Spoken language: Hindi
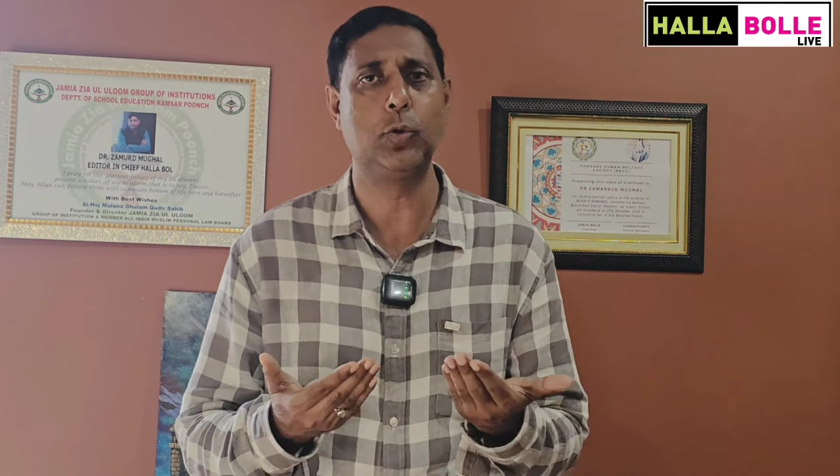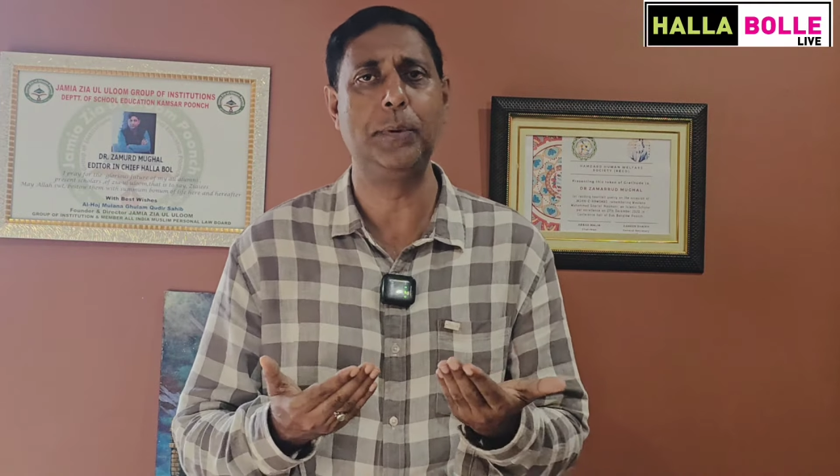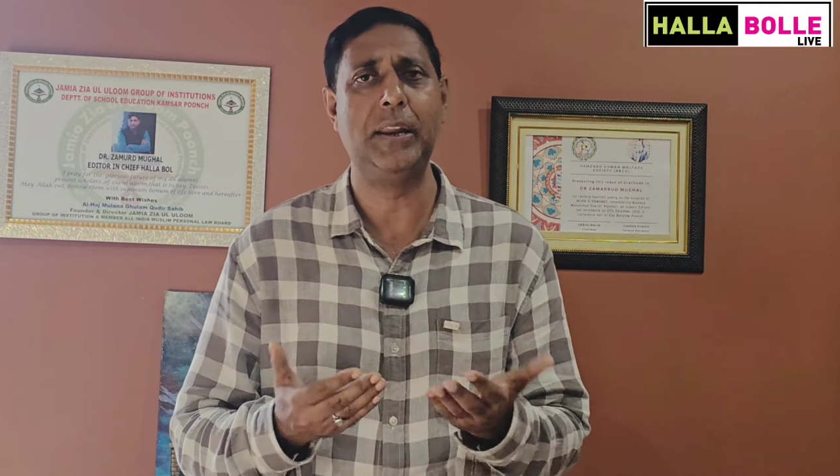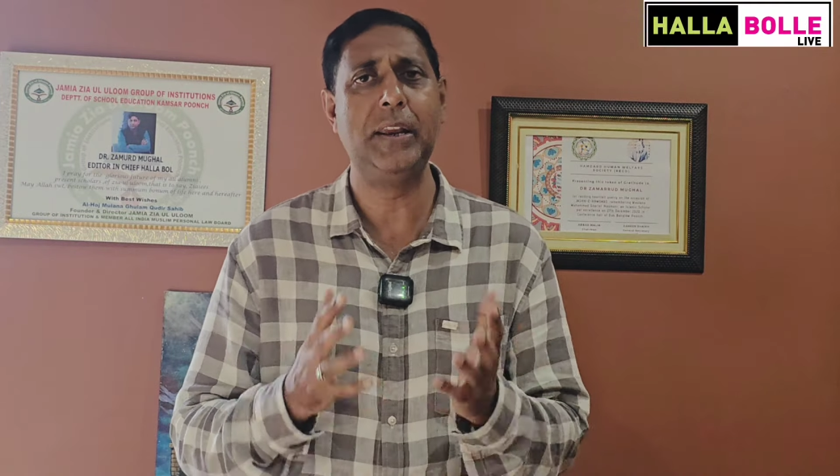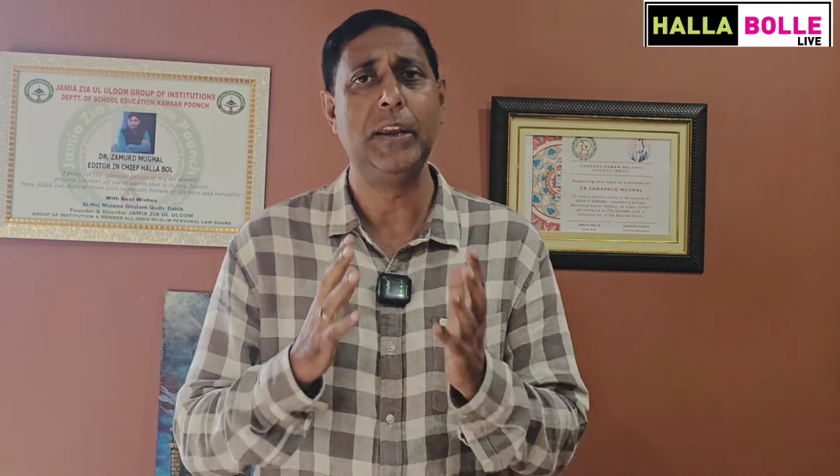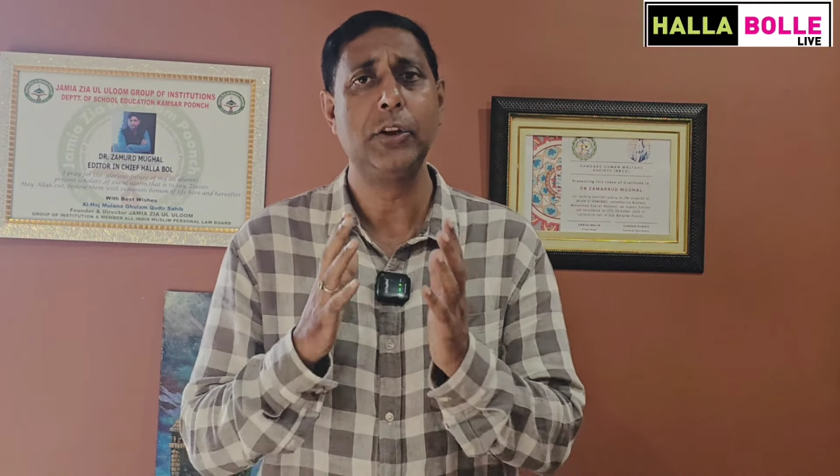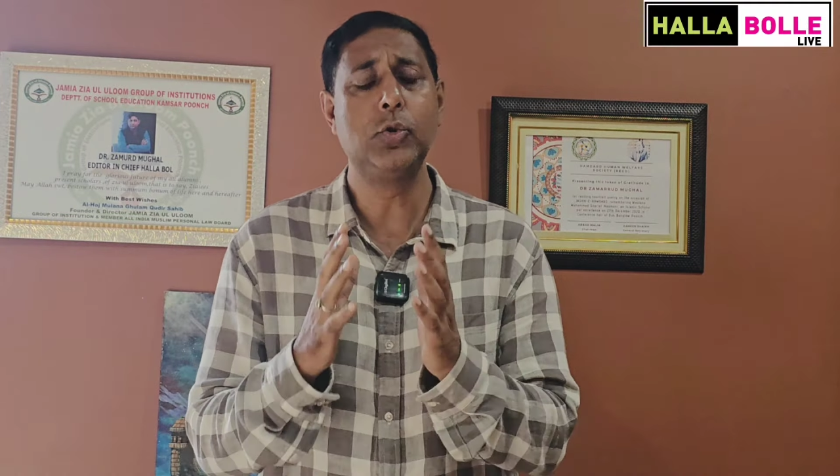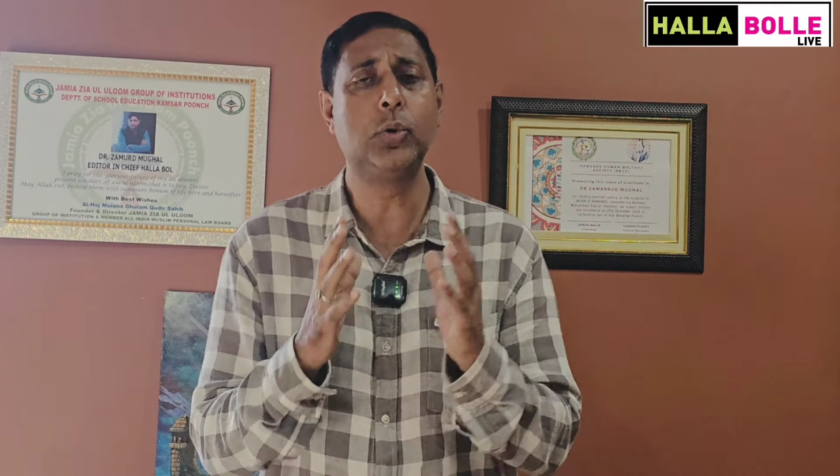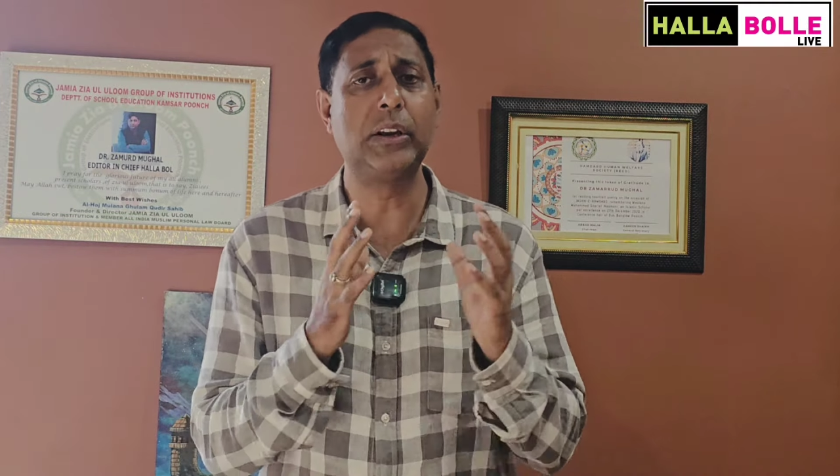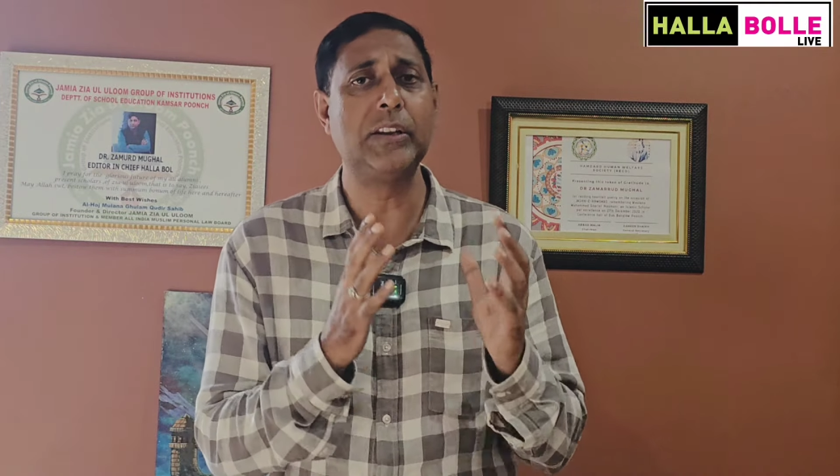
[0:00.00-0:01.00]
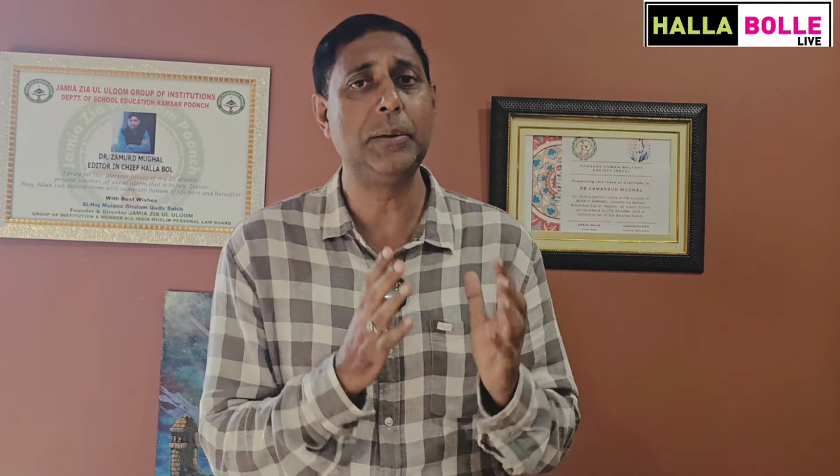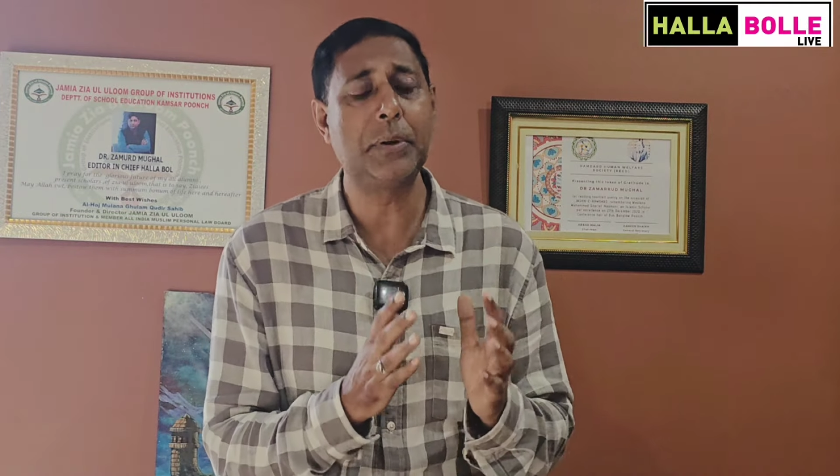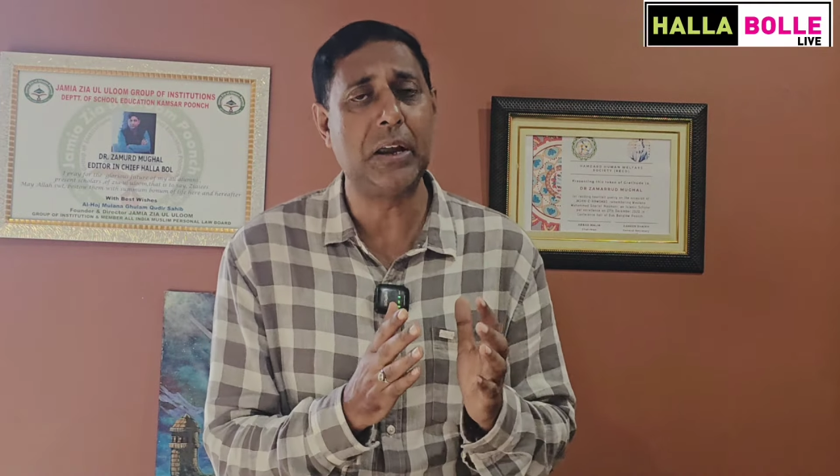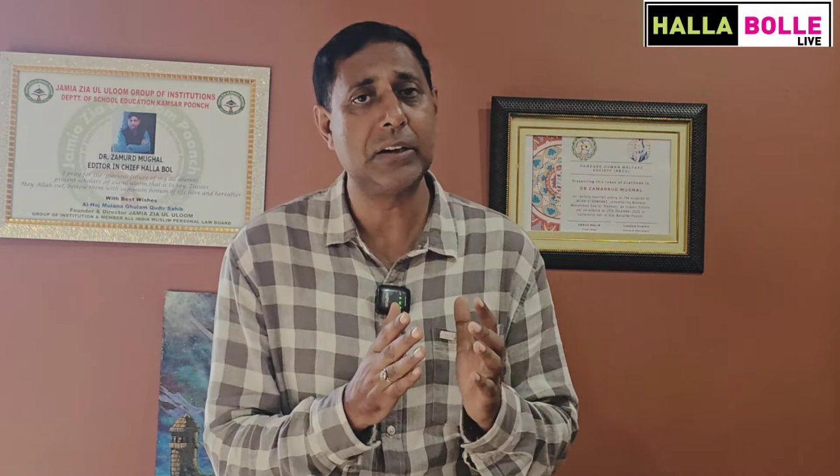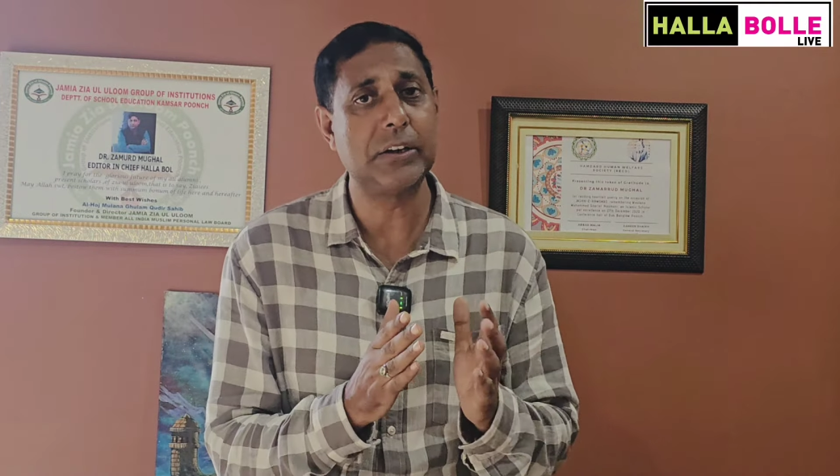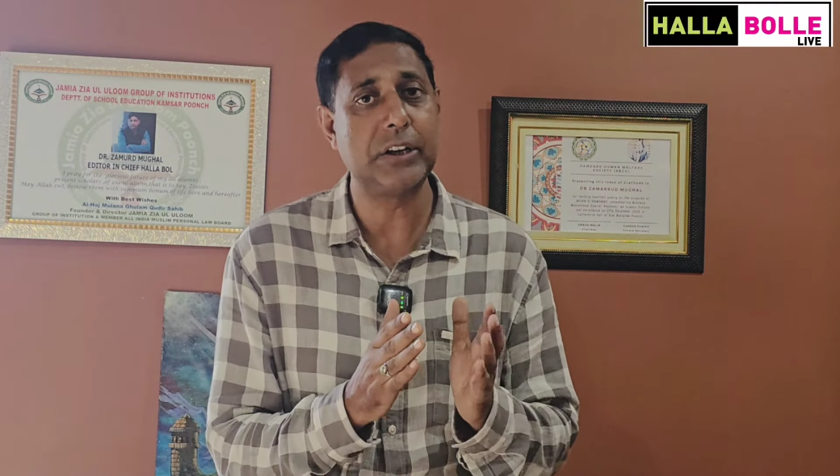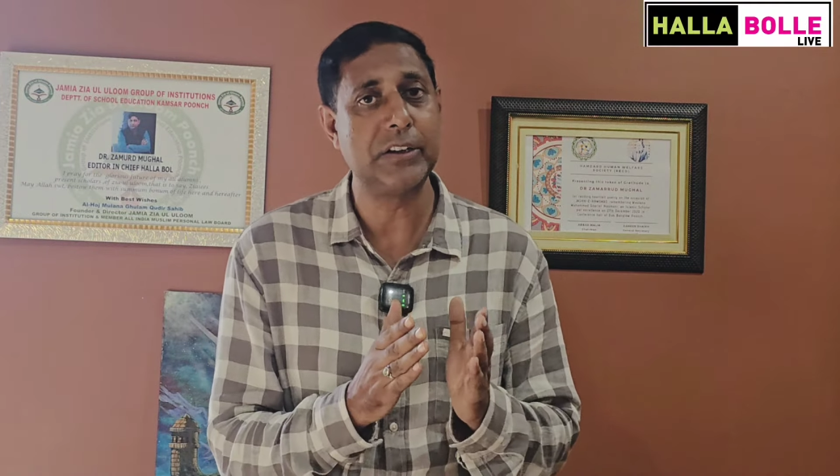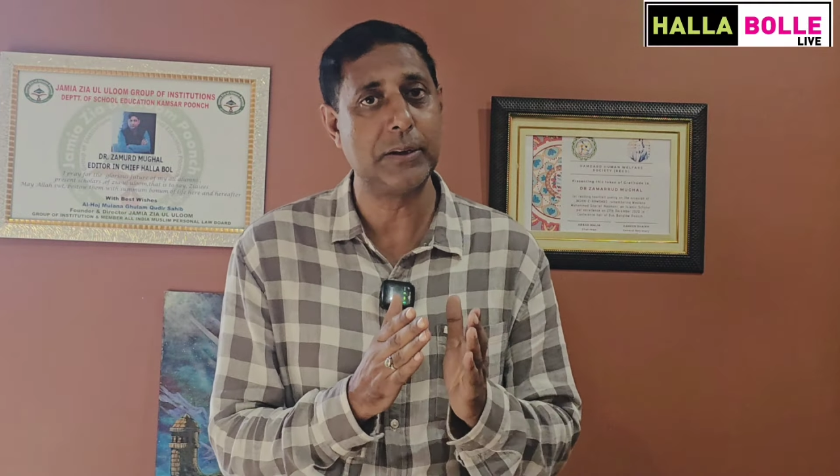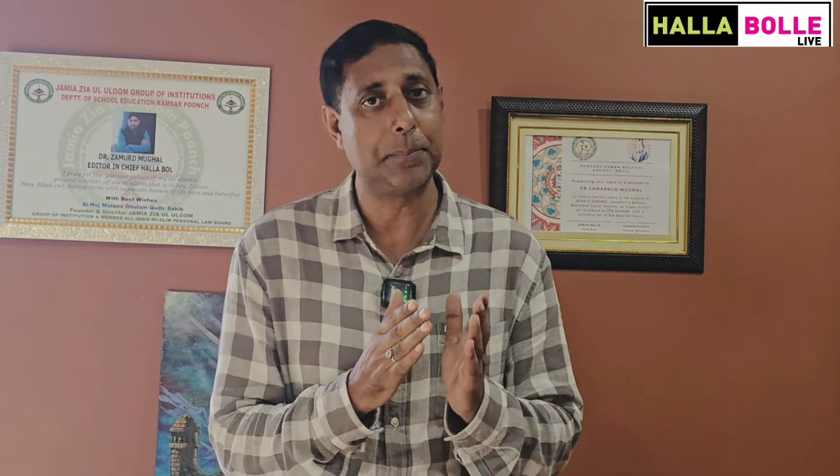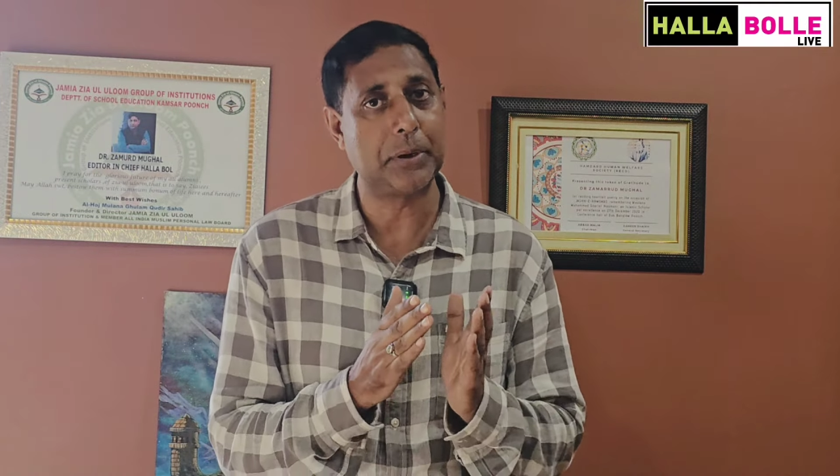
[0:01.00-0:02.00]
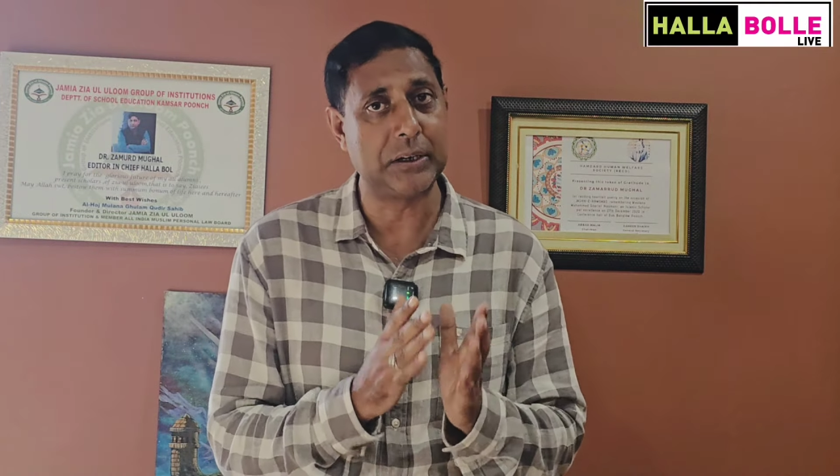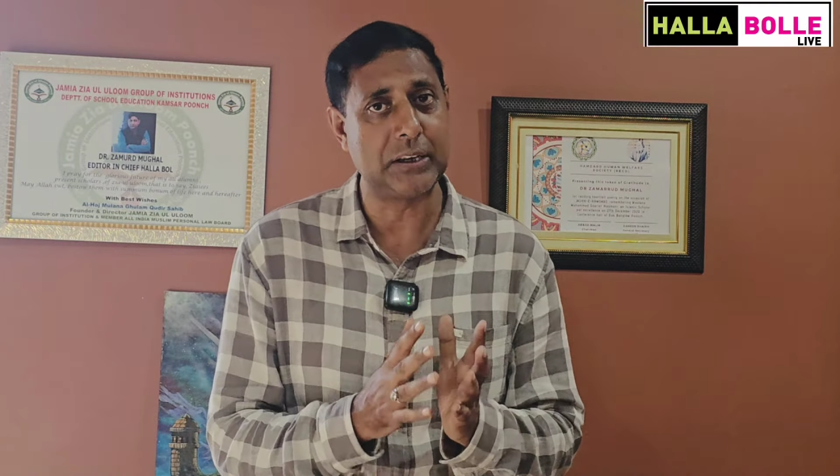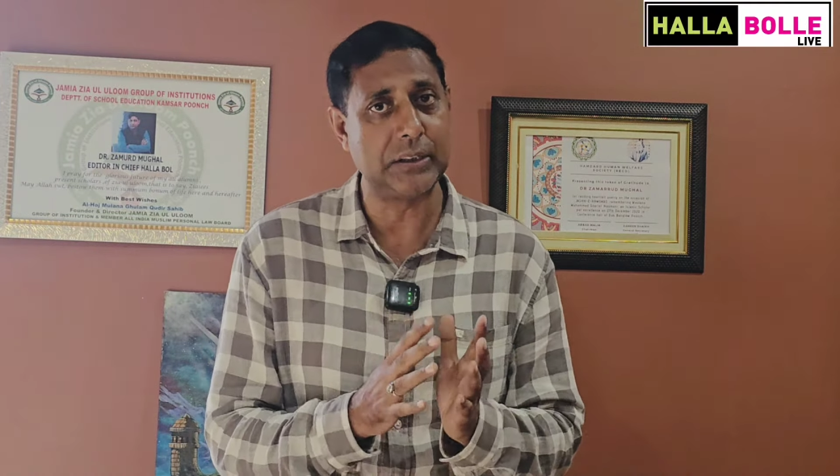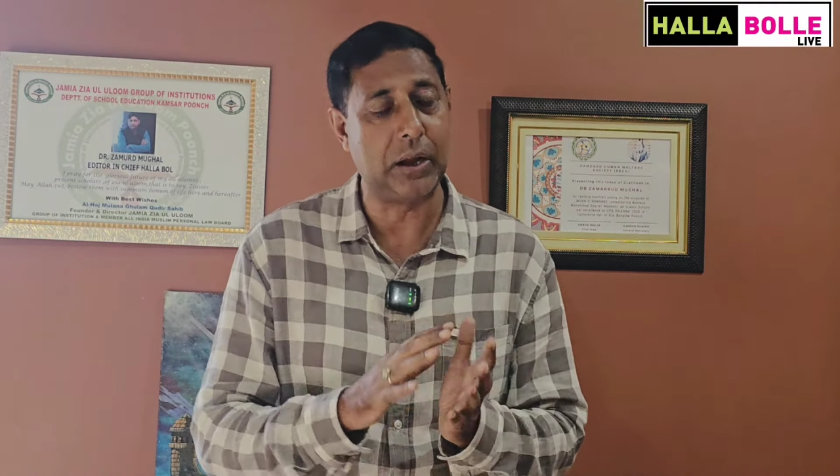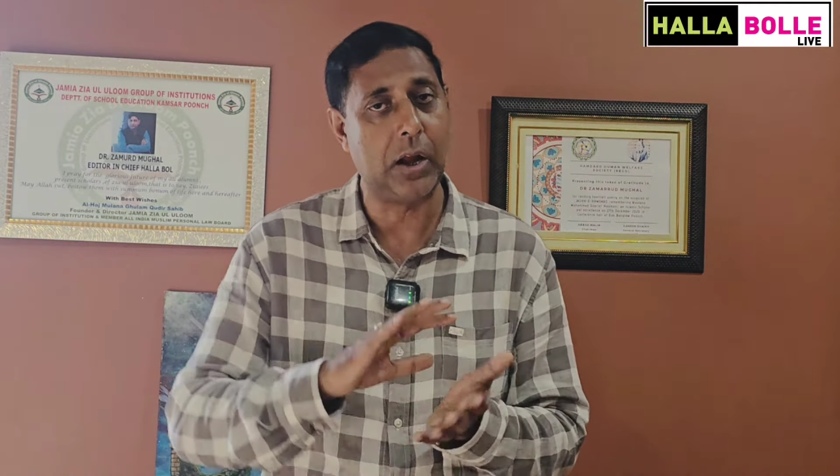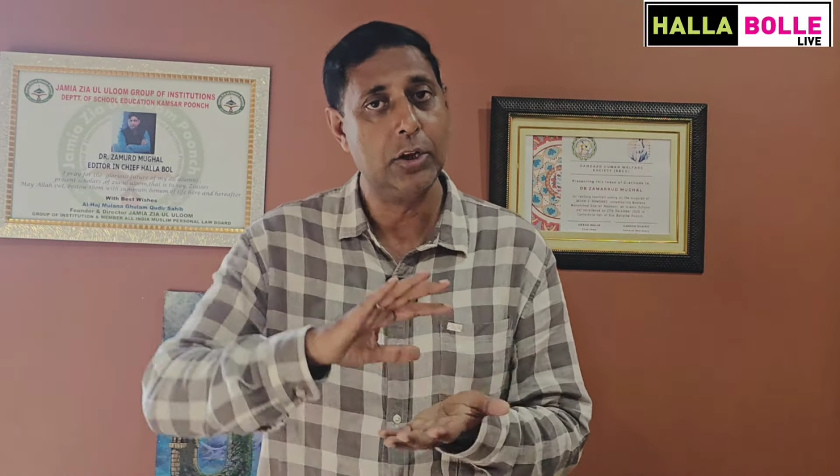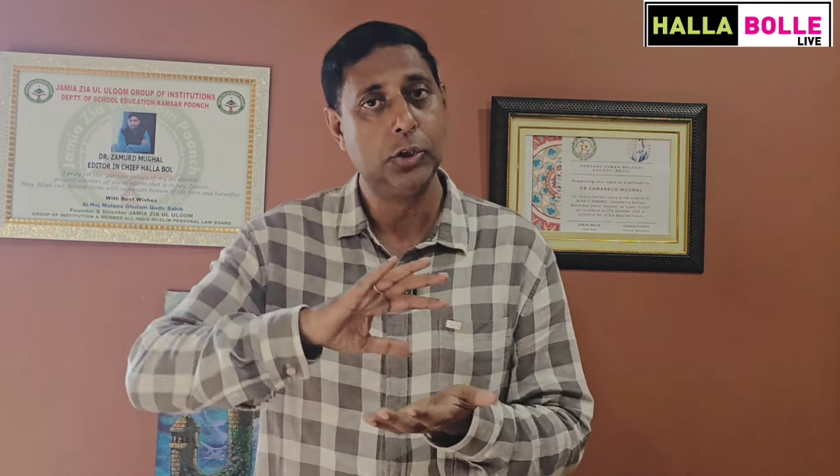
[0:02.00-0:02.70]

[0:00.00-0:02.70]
को मिले क्योंकि नदीम खान का टिकट जब कटा था